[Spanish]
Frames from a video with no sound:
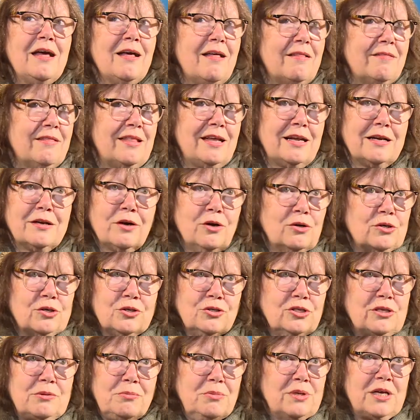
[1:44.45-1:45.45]
del
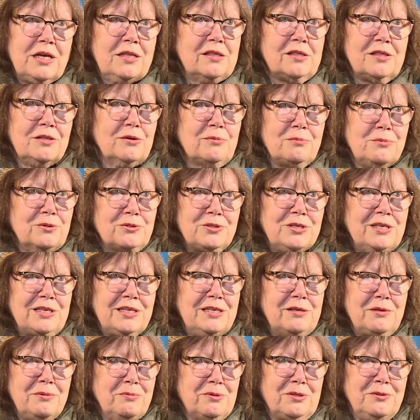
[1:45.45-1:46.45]
conocimiento
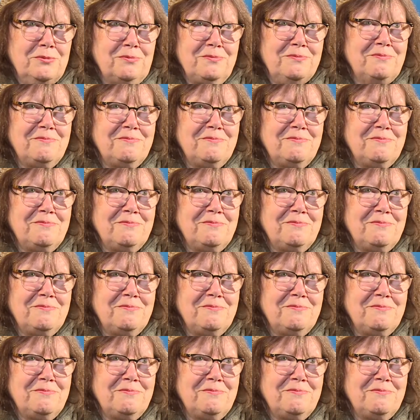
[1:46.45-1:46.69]
positivo.